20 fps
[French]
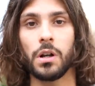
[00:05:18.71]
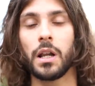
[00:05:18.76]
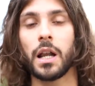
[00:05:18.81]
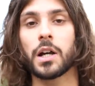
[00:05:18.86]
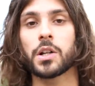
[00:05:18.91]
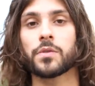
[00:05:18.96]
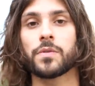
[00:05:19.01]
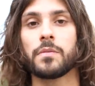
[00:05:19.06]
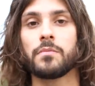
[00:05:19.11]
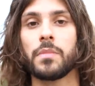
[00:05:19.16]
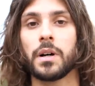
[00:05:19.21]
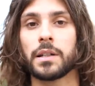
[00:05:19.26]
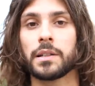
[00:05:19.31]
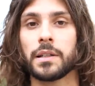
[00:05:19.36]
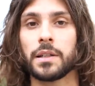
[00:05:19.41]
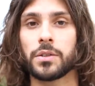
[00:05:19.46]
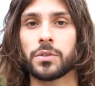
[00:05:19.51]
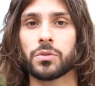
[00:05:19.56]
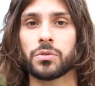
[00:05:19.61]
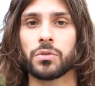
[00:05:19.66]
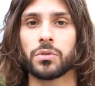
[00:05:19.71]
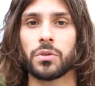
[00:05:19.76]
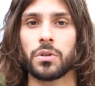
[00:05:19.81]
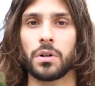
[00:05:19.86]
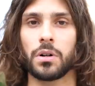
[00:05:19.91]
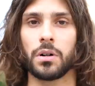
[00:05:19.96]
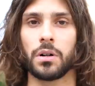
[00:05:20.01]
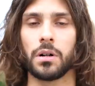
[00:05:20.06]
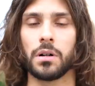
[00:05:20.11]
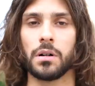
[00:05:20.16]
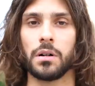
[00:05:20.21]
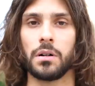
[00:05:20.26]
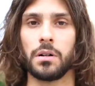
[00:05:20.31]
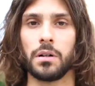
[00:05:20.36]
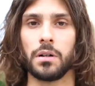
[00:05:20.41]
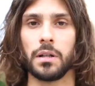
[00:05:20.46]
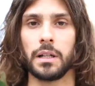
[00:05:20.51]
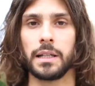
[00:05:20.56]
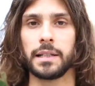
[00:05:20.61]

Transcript: Là, je vais me baser sur euh,